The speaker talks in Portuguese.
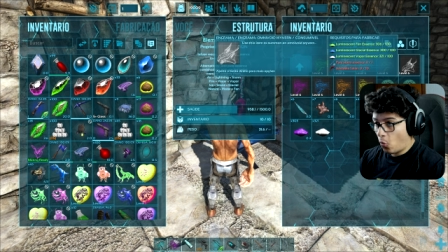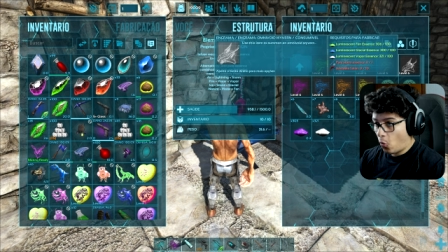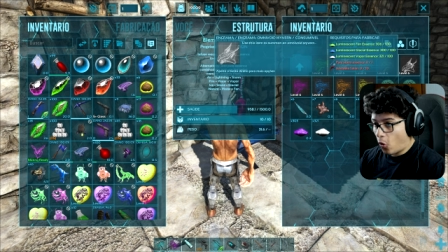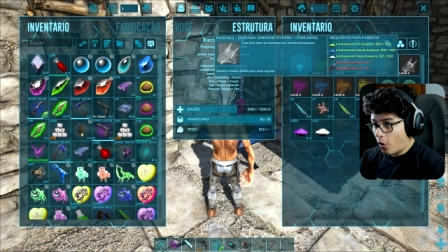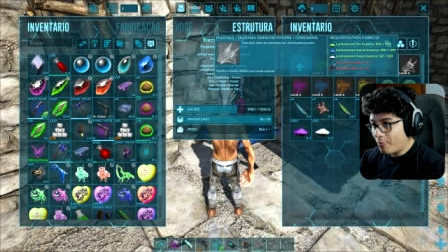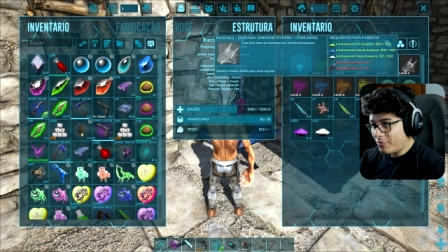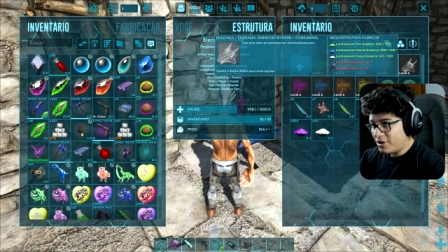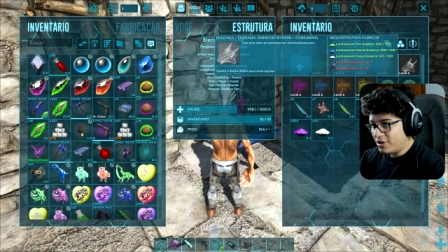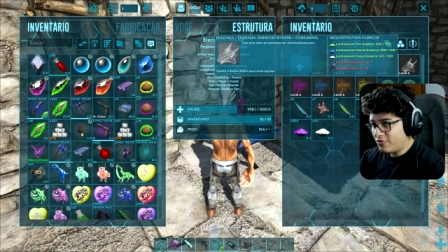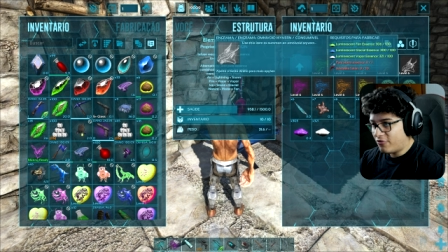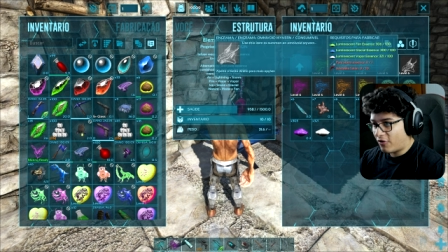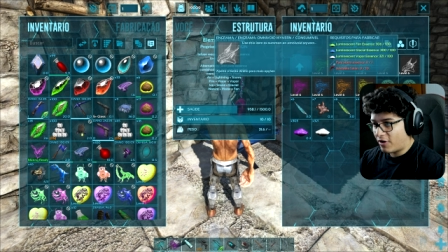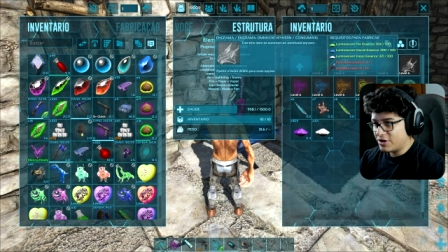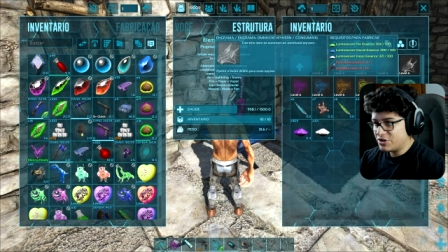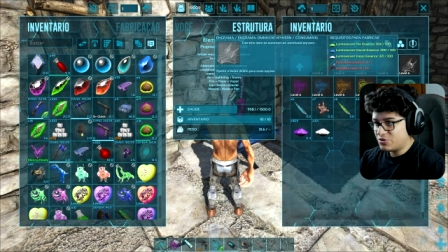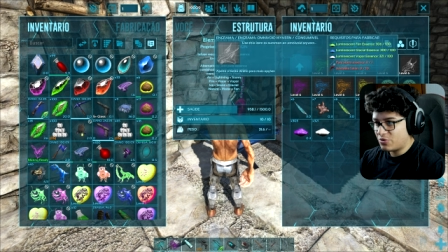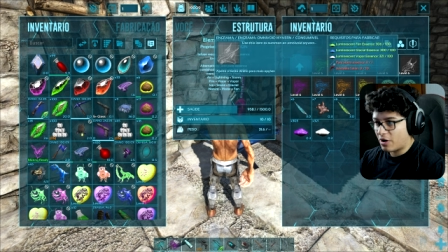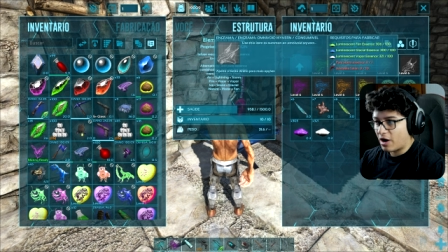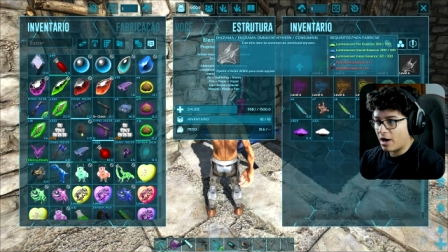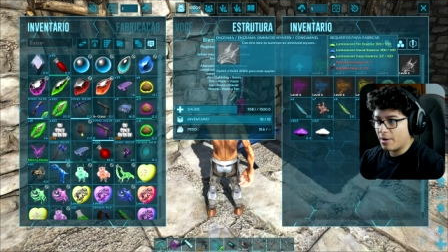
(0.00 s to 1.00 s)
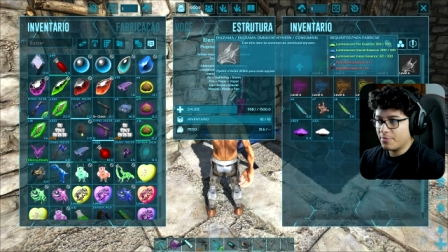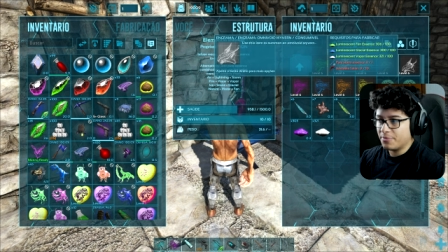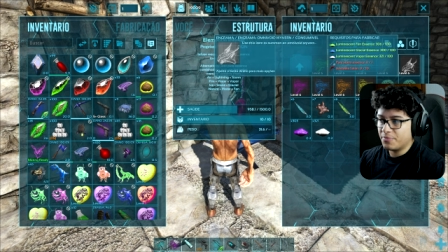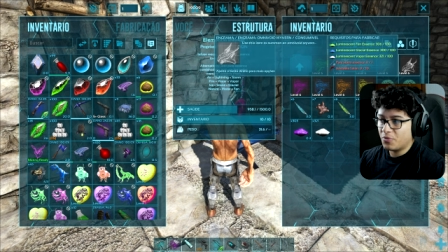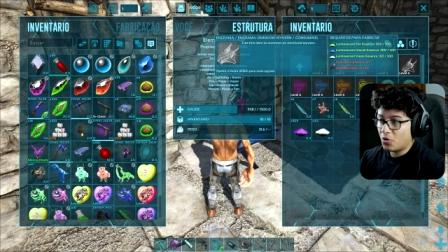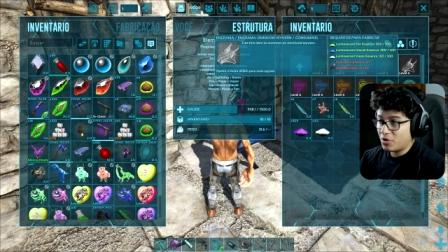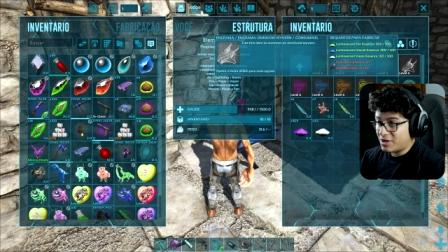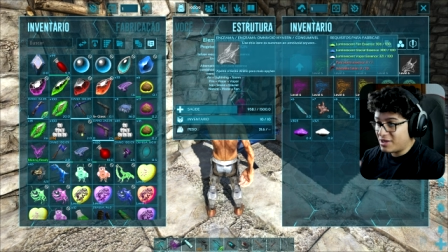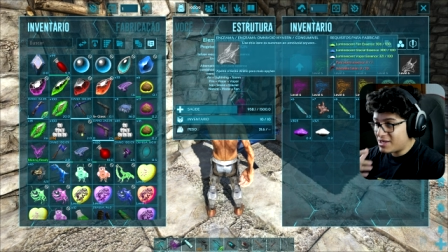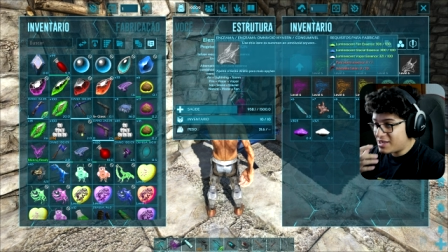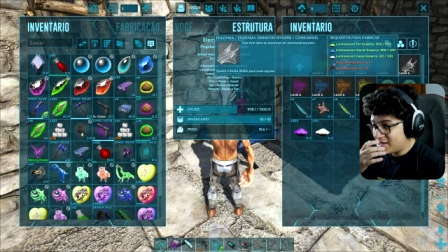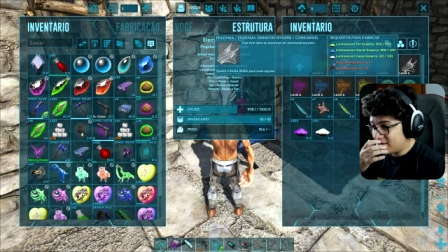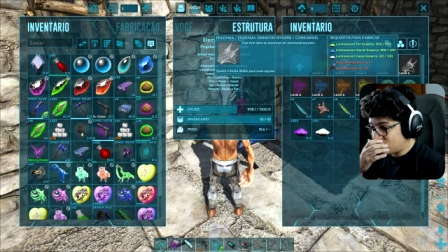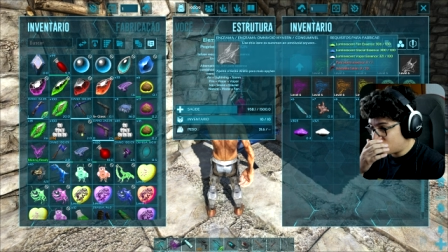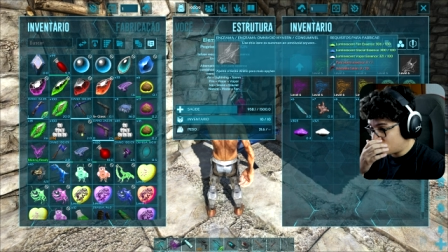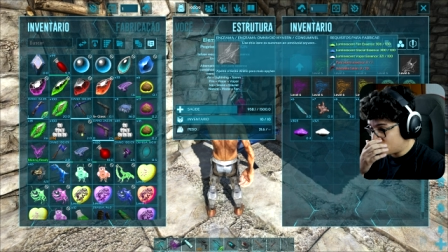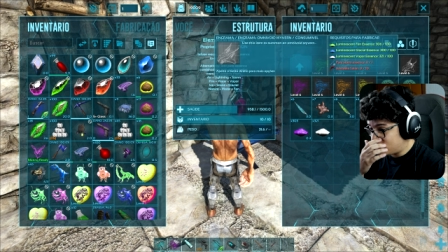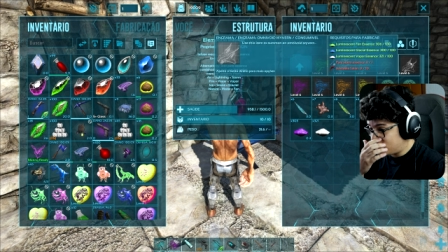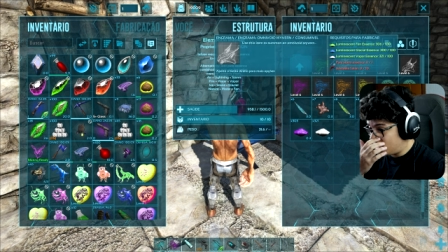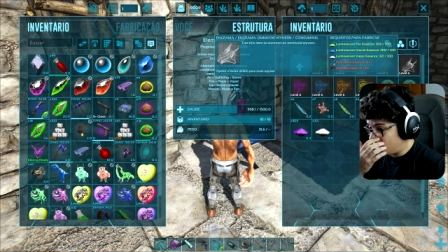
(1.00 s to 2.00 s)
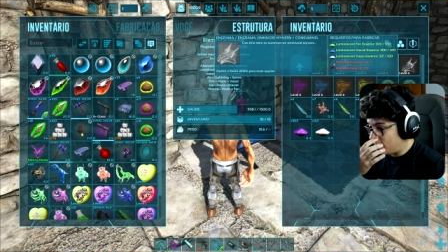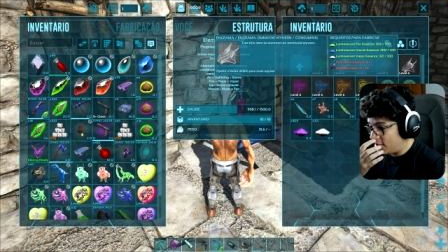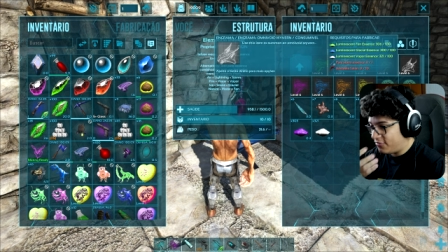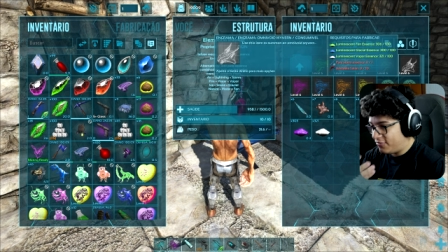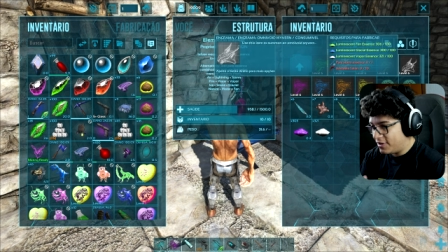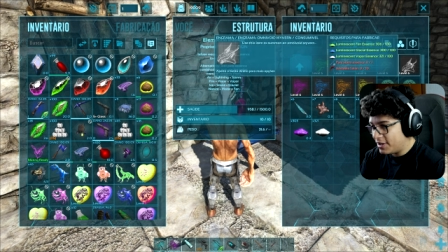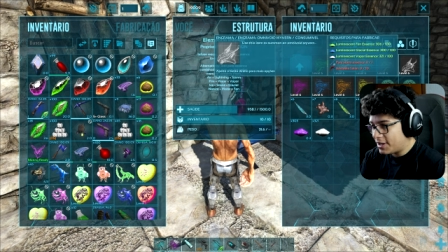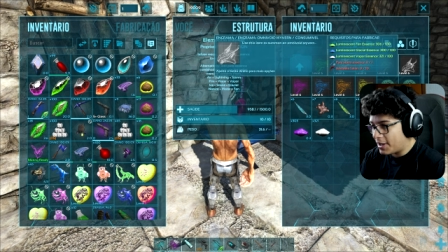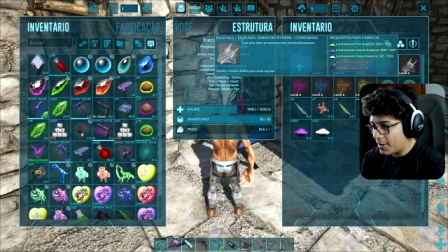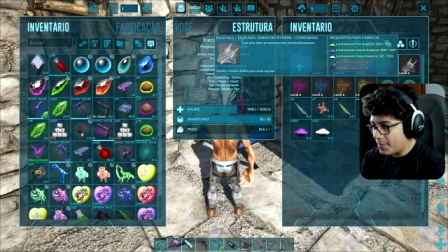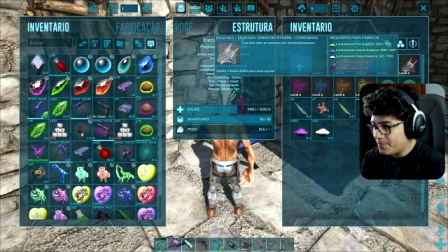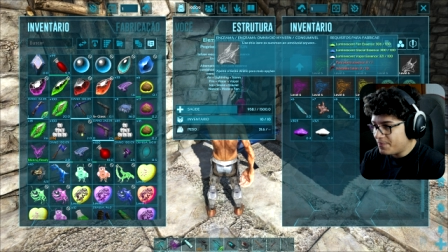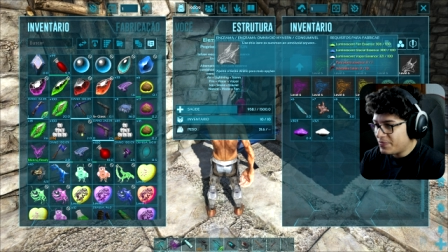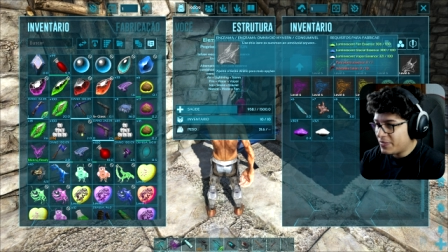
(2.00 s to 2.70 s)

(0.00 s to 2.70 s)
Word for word: Omni Void Warm. O que, que isso significa?